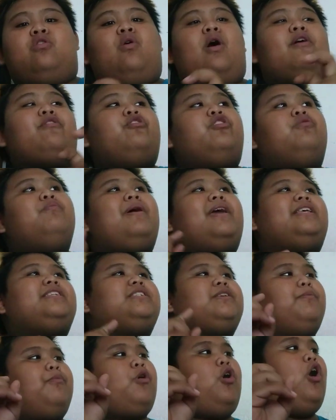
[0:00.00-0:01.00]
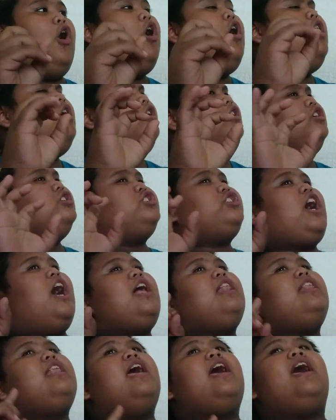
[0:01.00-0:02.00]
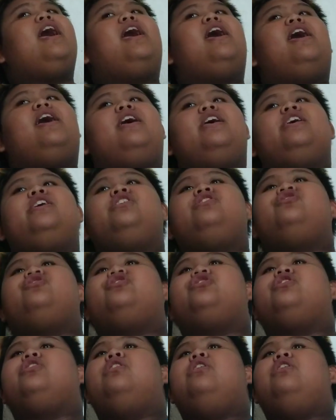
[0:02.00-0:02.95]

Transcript: Kung ano yung maisip ko. Challenge!